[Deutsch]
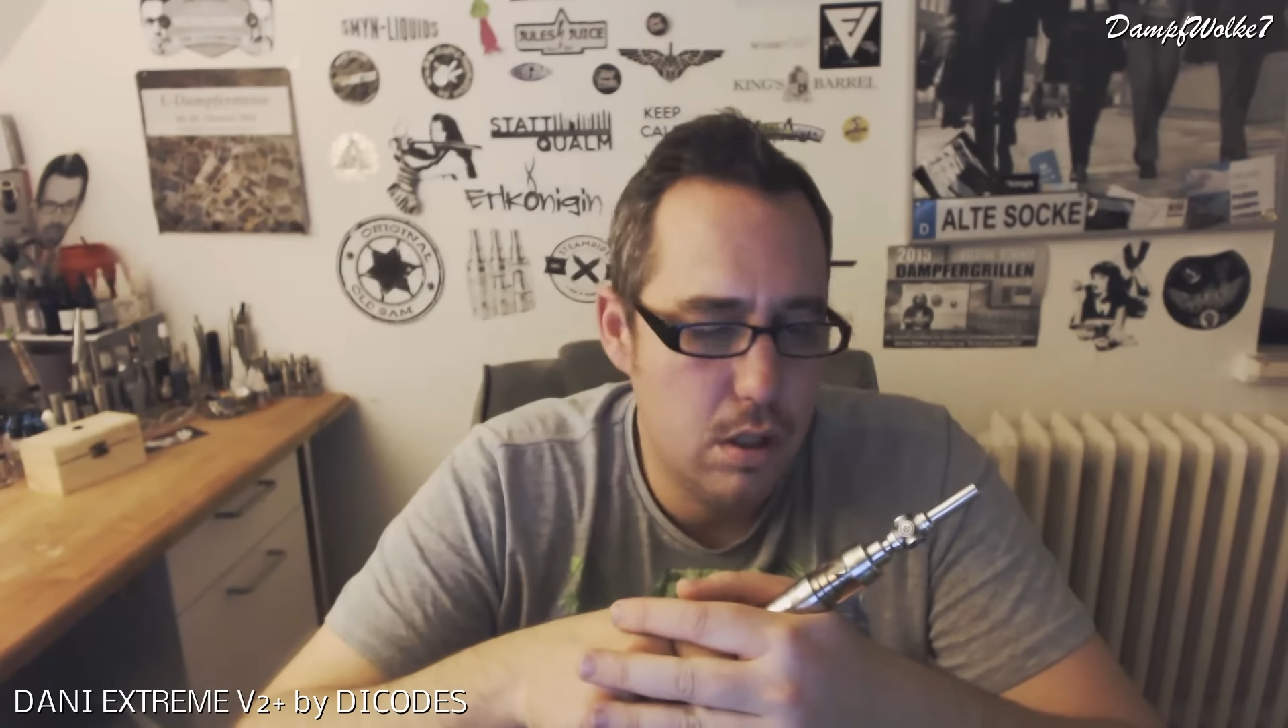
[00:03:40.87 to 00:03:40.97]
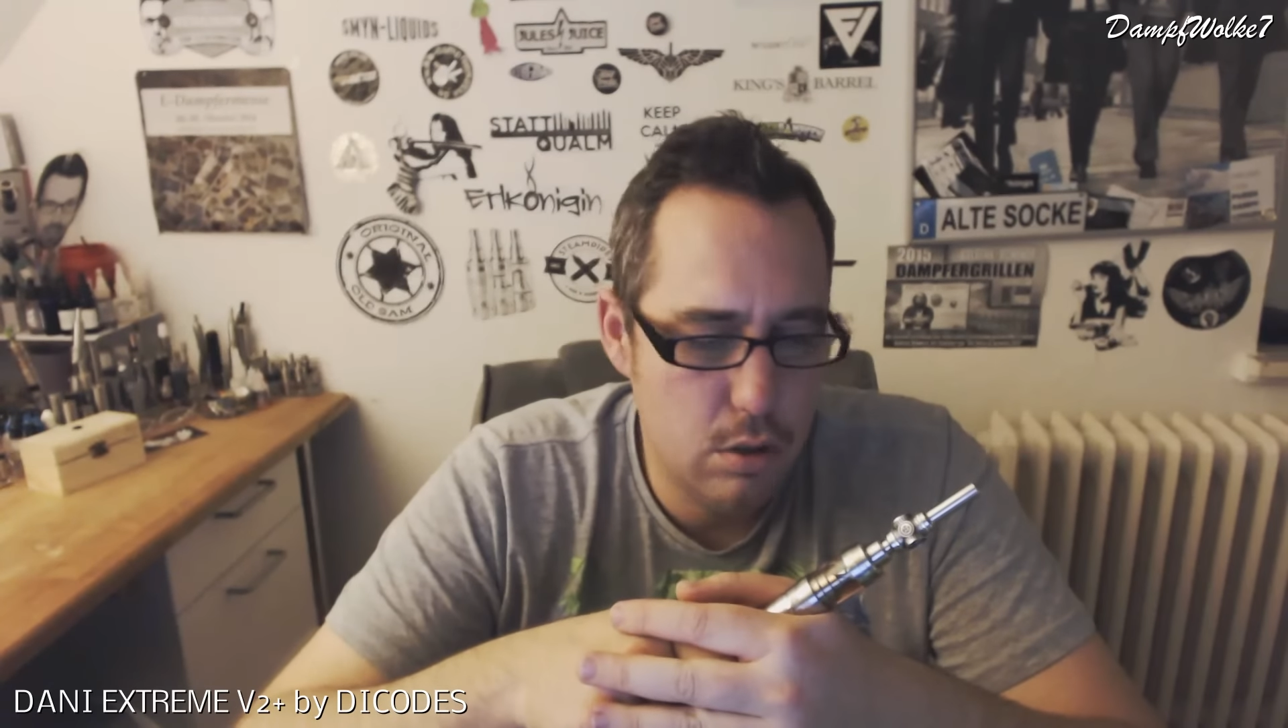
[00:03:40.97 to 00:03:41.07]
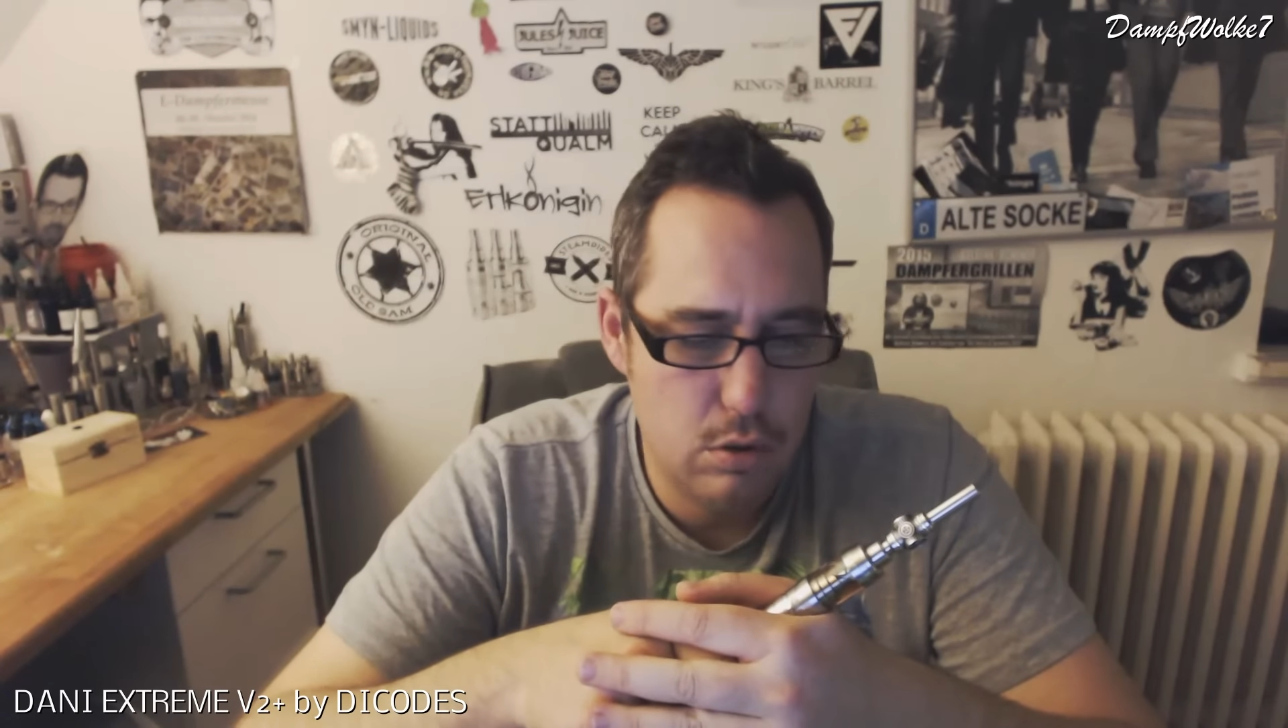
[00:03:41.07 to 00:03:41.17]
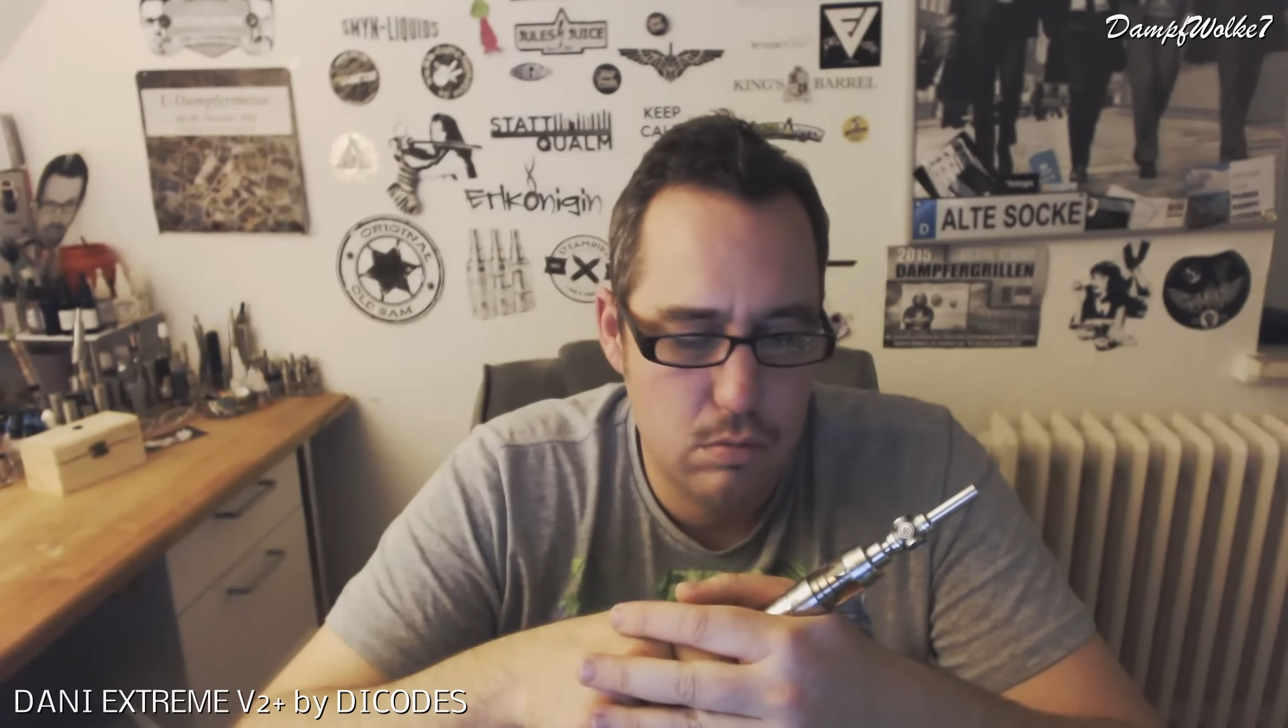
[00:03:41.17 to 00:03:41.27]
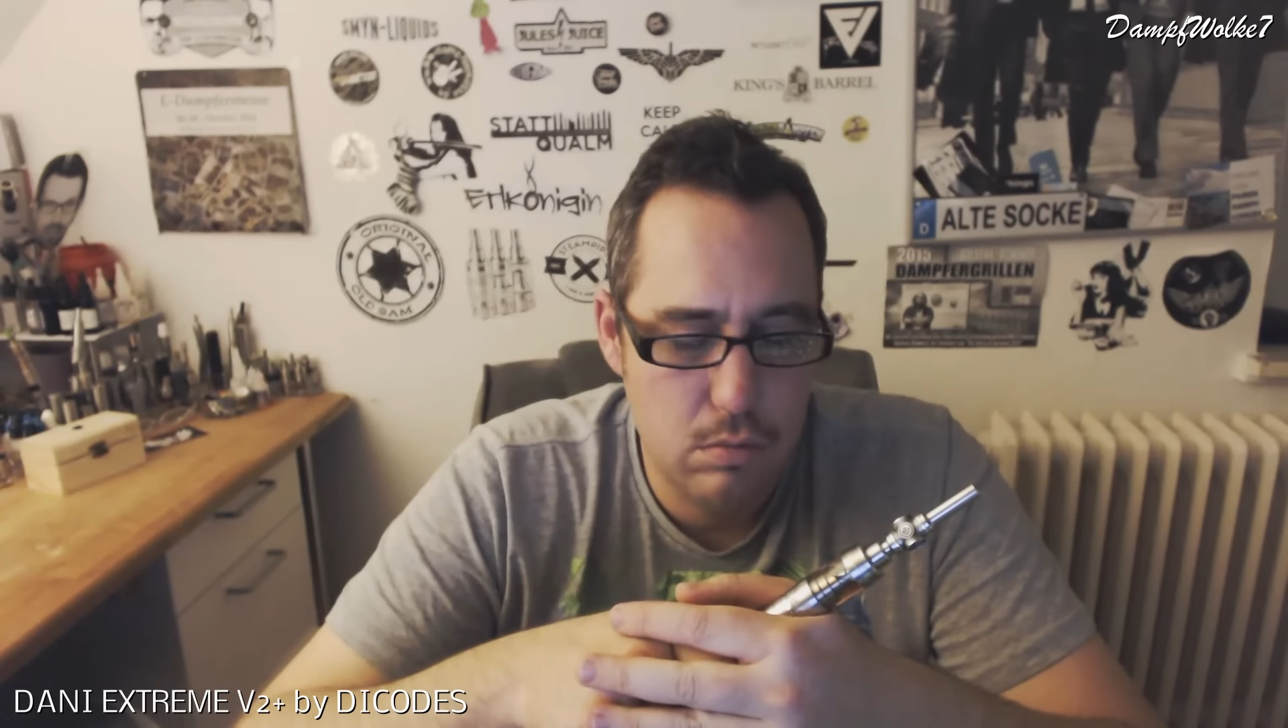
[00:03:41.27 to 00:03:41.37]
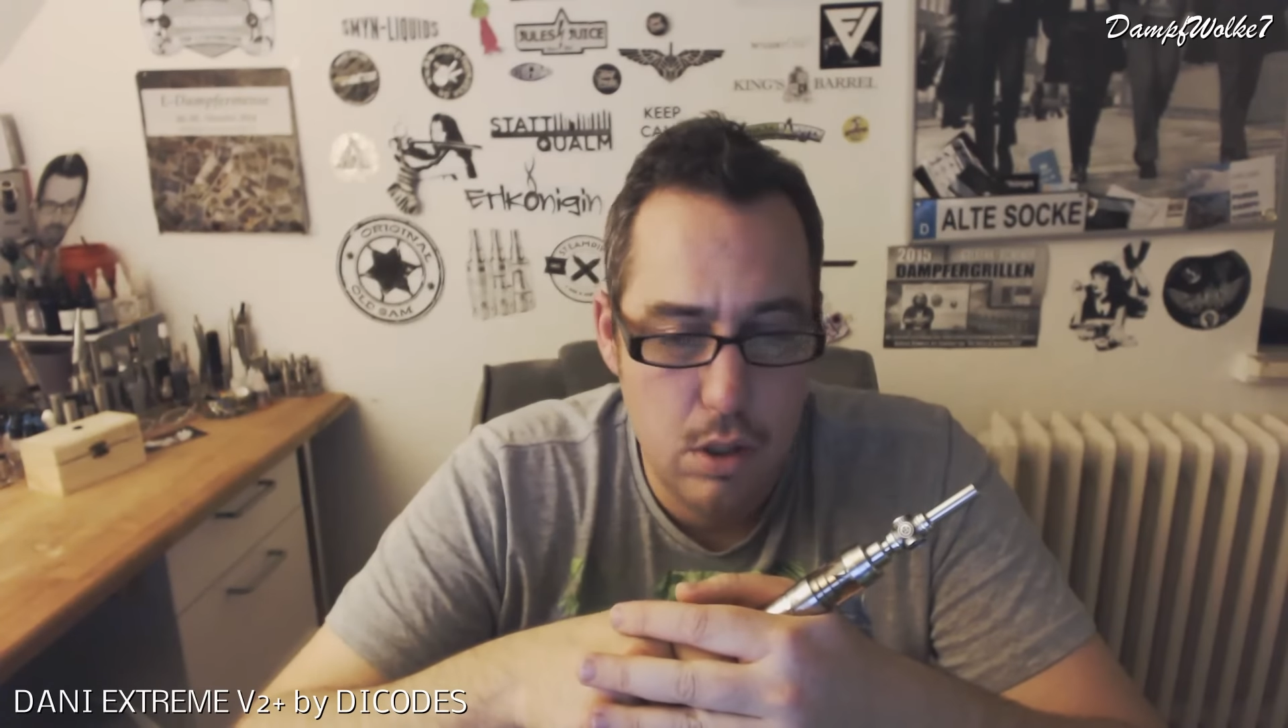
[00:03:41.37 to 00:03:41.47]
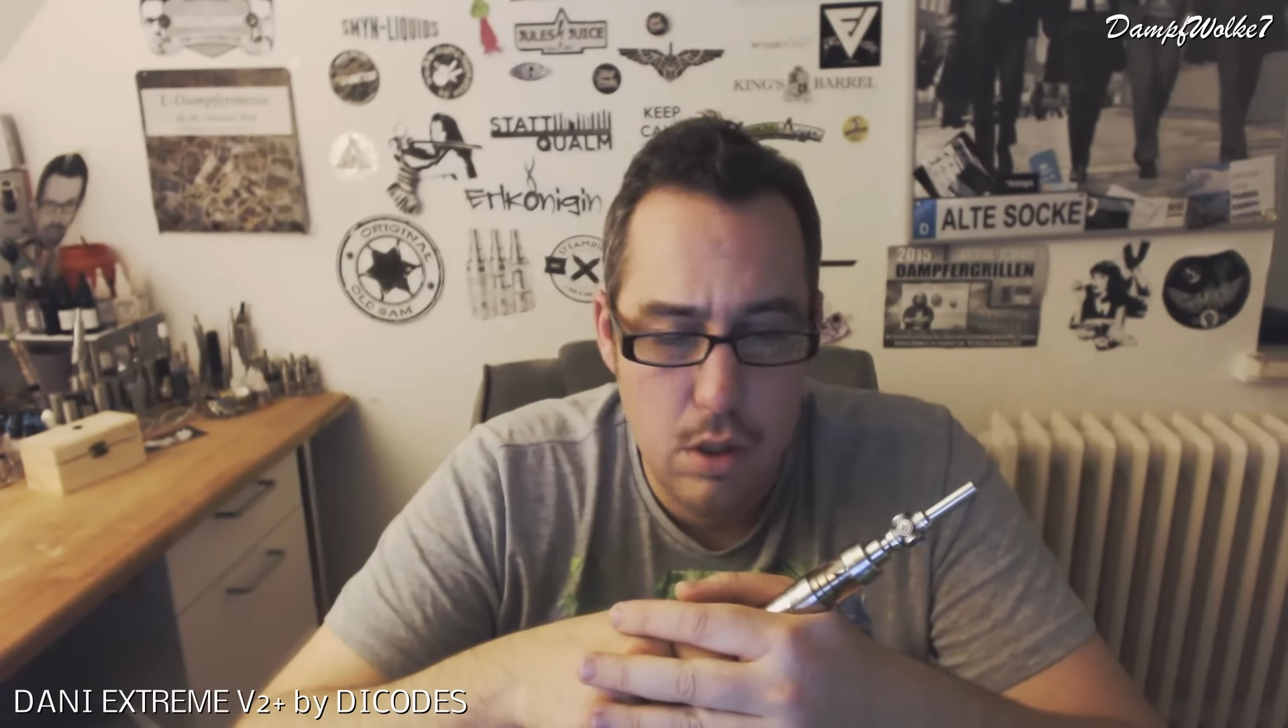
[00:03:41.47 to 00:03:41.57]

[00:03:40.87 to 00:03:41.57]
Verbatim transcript: Gerät.